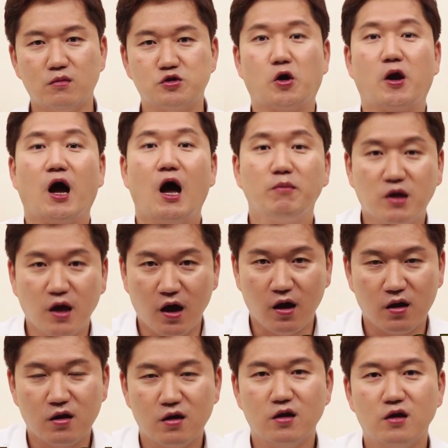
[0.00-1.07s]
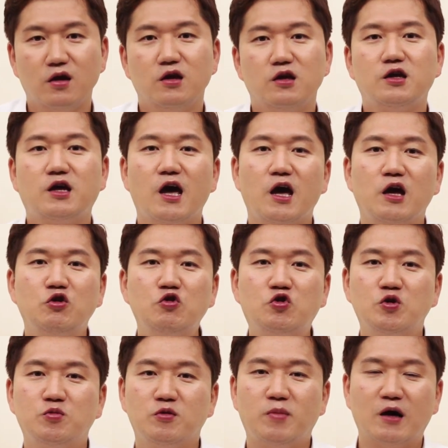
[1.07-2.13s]
저랑 함께. 이게
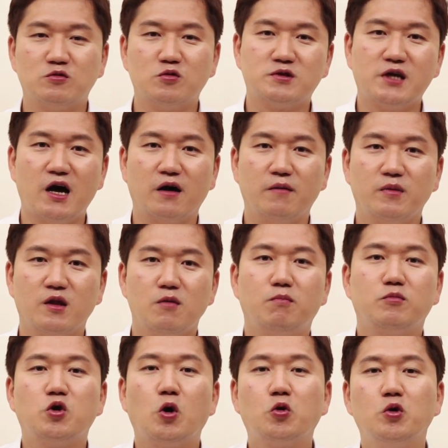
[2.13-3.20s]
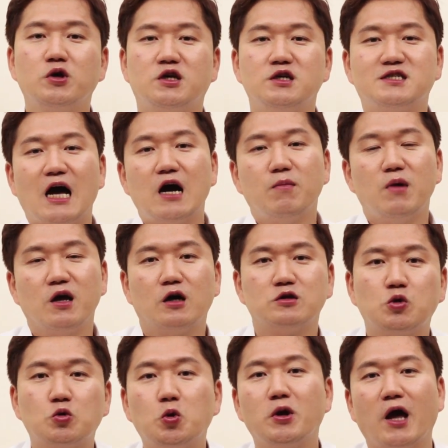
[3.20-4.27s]
유튜브 방송상 서로 이렇게 쌍방향
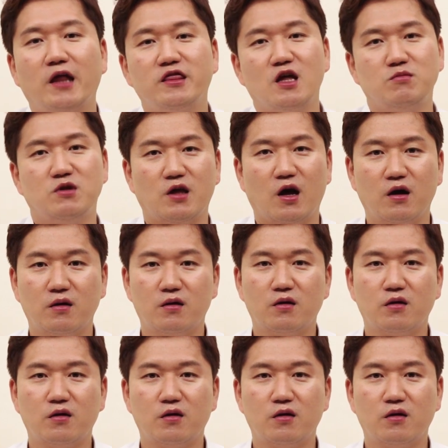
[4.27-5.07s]
소통이 안 됩니다.